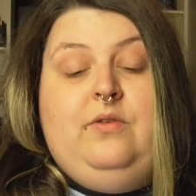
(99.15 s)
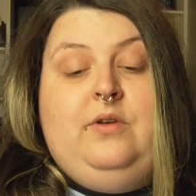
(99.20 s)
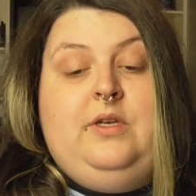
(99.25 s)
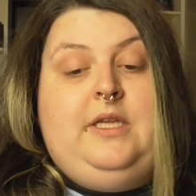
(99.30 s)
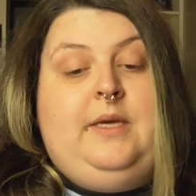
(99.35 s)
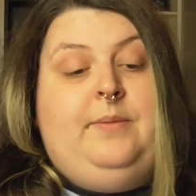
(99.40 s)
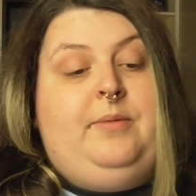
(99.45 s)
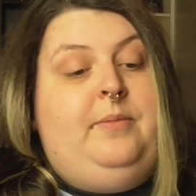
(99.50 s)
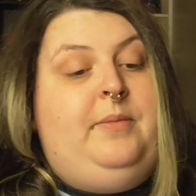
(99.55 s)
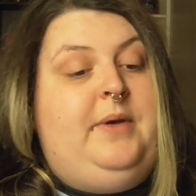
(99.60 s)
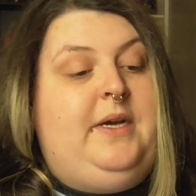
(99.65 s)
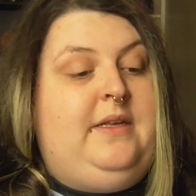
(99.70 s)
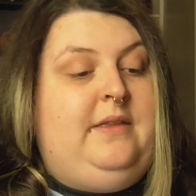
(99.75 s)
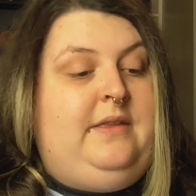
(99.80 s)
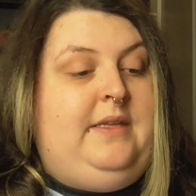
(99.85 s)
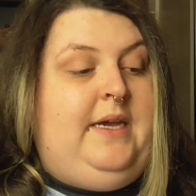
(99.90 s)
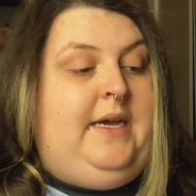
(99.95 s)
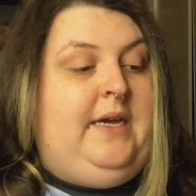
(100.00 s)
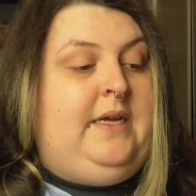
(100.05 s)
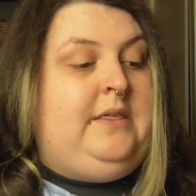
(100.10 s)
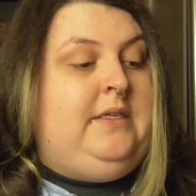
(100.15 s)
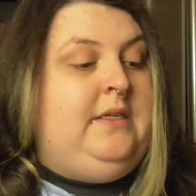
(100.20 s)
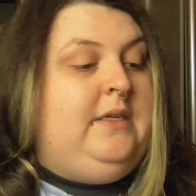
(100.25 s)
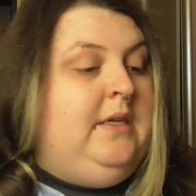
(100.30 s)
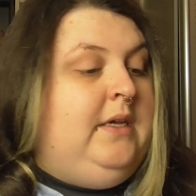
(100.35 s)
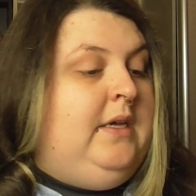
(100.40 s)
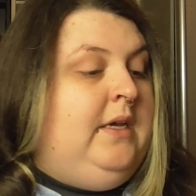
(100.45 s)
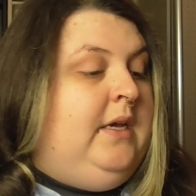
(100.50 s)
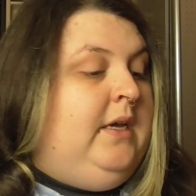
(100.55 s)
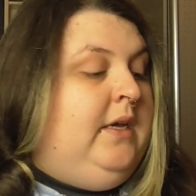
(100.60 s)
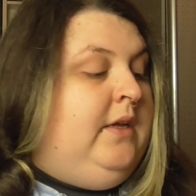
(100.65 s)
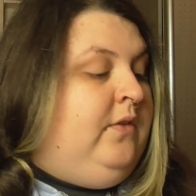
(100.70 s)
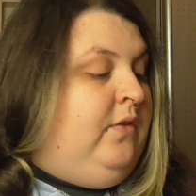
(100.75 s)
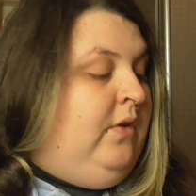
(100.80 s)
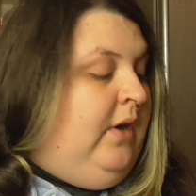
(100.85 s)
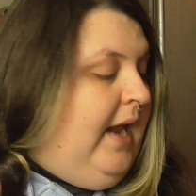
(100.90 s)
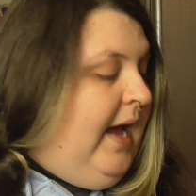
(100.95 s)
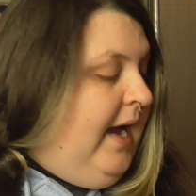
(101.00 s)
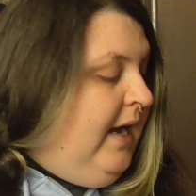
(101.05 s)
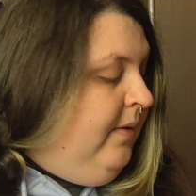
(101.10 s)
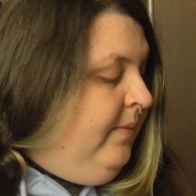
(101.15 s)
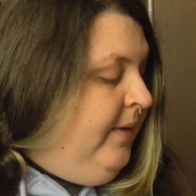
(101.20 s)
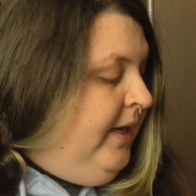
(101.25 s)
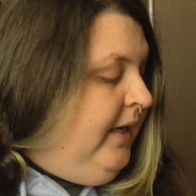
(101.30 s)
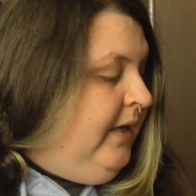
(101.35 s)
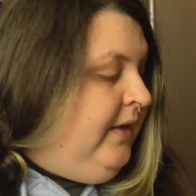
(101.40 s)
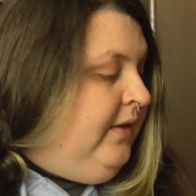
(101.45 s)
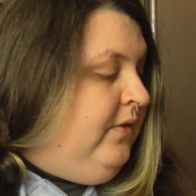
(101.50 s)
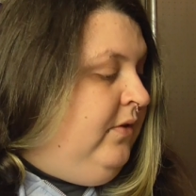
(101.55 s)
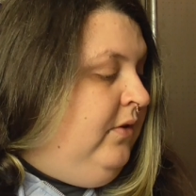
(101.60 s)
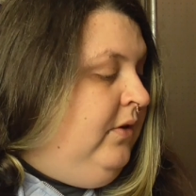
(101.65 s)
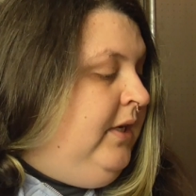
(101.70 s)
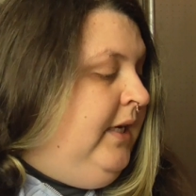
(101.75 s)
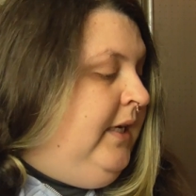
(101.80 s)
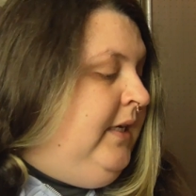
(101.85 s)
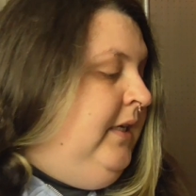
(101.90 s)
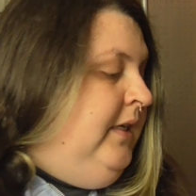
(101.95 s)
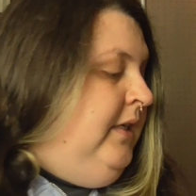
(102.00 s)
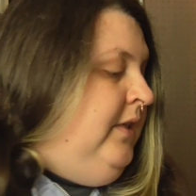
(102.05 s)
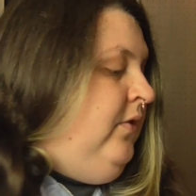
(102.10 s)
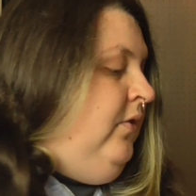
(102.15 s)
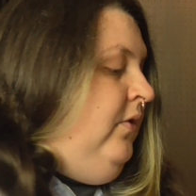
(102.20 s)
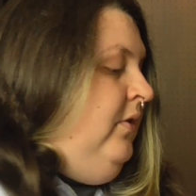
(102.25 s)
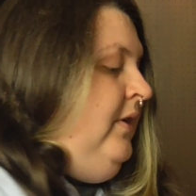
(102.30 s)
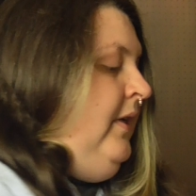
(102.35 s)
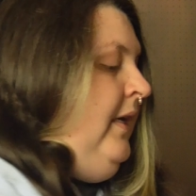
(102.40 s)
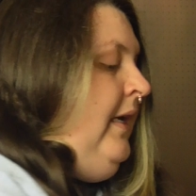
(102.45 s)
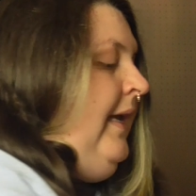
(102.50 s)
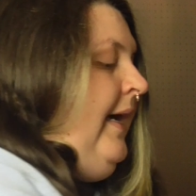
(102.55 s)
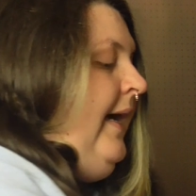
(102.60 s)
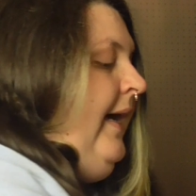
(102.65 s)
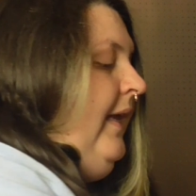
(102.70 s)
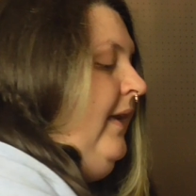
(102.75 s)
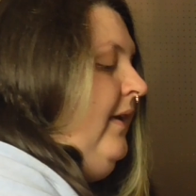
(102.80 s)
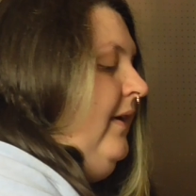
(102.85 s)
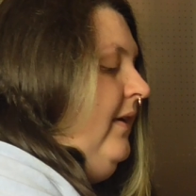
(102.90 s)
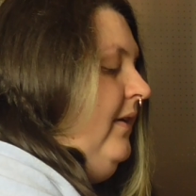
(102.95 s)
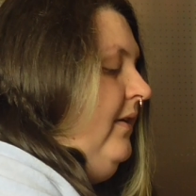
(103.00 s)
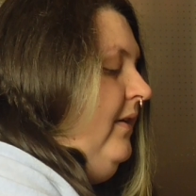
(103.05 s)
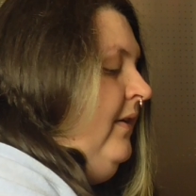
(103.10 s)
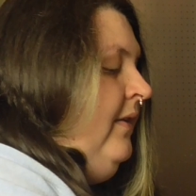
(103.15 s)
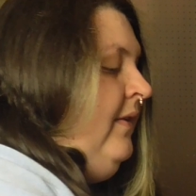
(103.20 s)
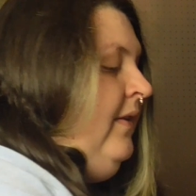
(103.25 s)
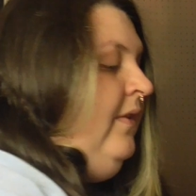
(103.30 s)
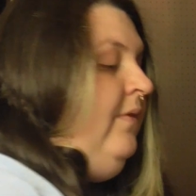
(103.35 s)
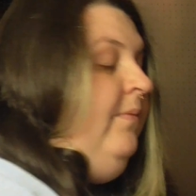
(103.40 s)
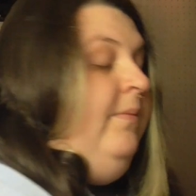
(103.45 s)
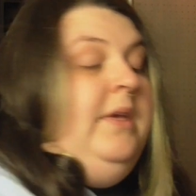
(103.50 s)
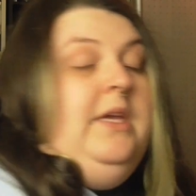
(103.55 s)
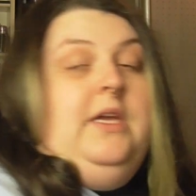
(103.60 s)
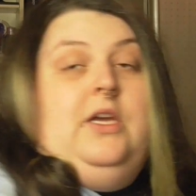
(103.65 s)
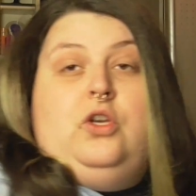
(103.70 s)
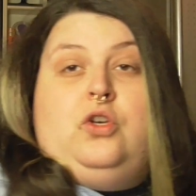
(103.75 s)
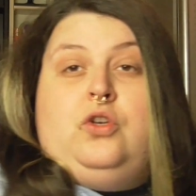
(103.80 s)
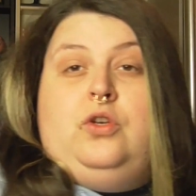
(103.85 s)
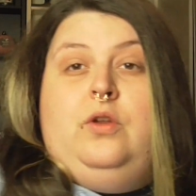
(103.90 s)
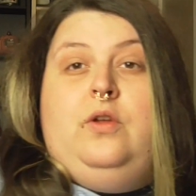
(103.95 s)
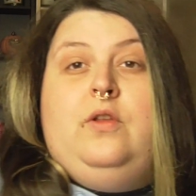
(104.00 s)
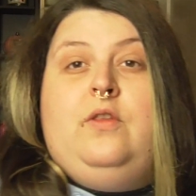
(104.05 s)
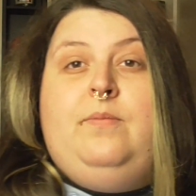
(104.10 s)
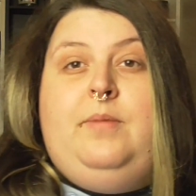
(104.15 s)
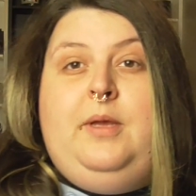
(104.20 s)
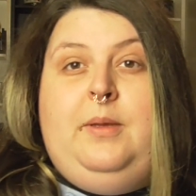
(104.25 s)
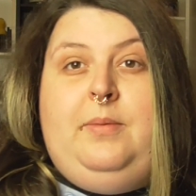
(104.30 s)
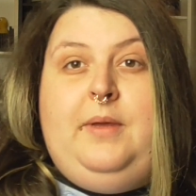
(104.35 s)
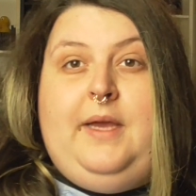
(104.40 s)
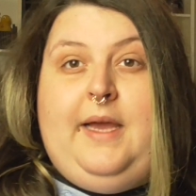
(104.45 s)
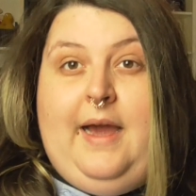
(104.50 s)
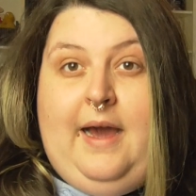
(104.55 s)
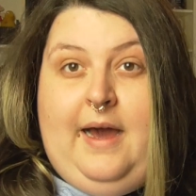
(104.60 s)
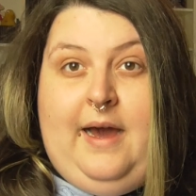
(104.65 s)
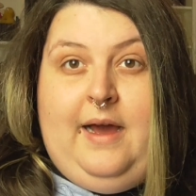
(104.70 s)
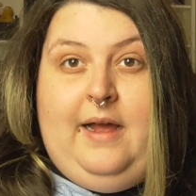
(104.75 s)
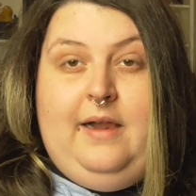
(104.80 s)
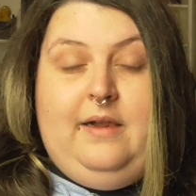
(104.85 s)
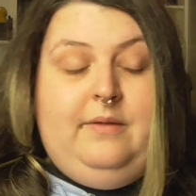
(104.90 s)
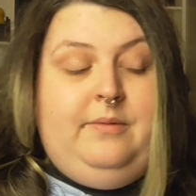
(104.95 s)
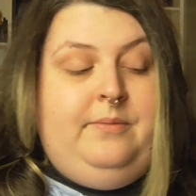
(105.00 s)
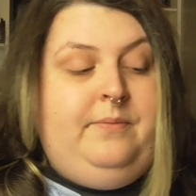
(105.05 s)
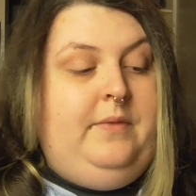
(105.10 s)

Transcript: Und ich habe immer gesagt, solange meine Gesundheit nicht drunter leidet, ist es mir schnurzpiep egal.